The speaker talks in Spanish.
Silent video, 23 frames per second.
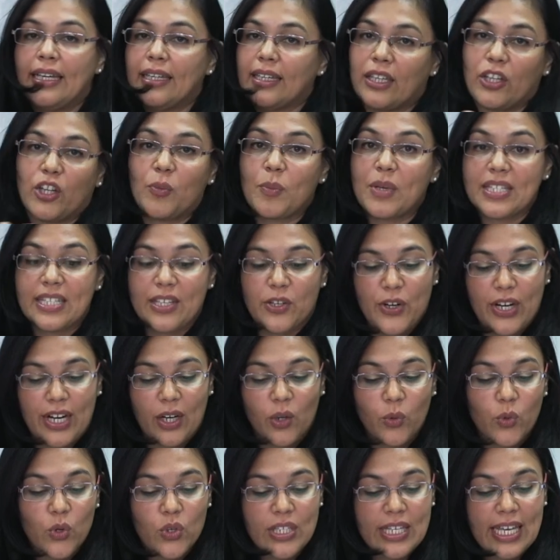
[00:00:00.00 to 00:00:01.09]
Quiero mencionar
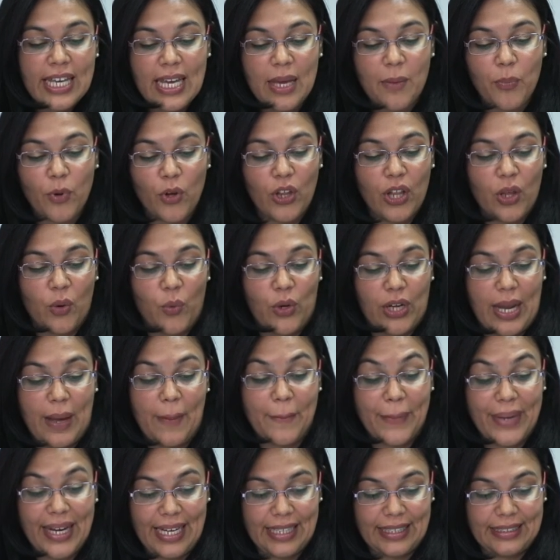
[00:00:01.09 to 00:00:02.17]
algunos ejemplos de buenas
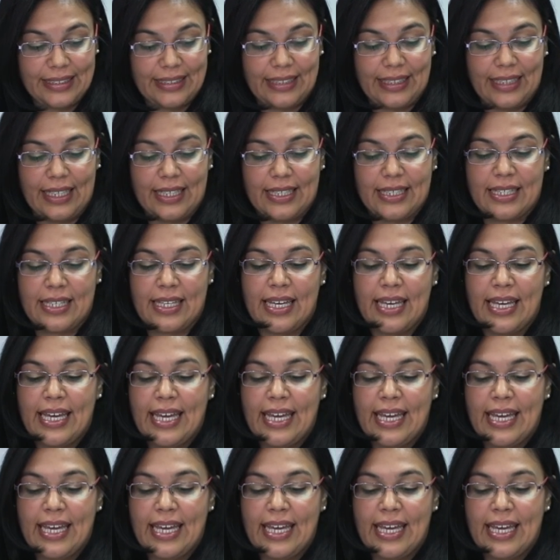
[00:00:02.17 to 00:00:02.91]
prácticas.